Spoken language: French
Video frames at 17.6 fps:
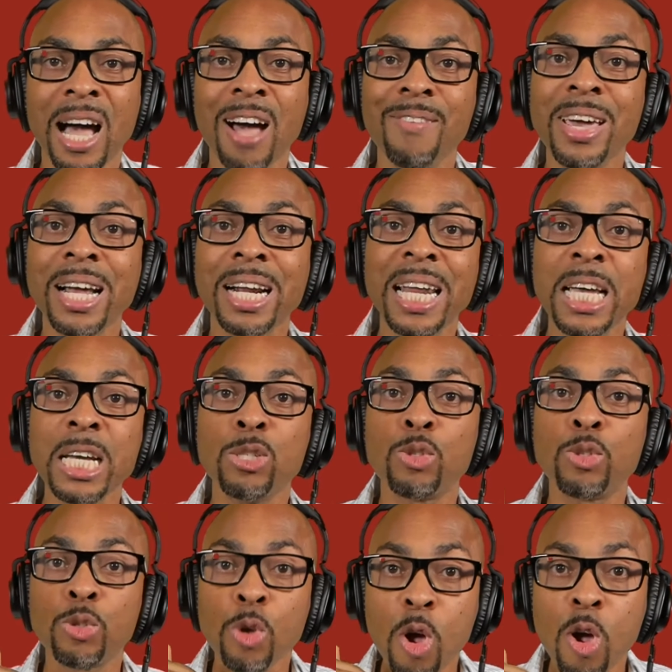Avec
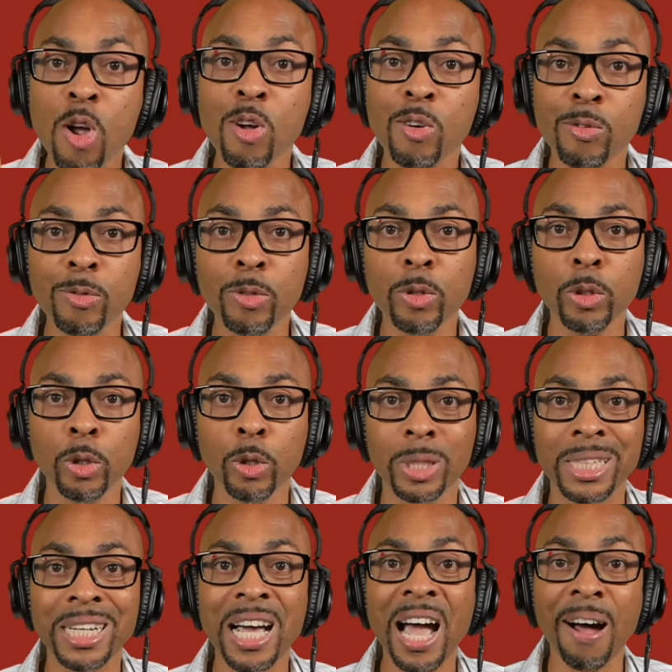les œuvres, nous, yo,
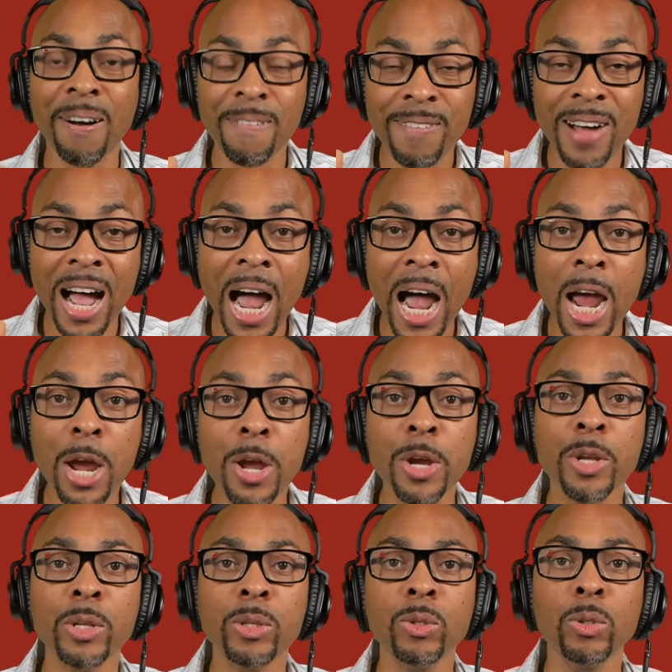
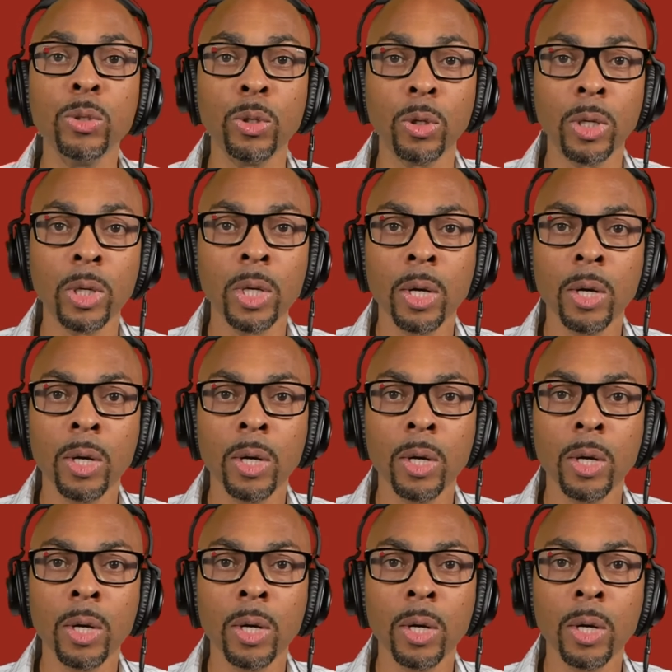travail, nous, yo.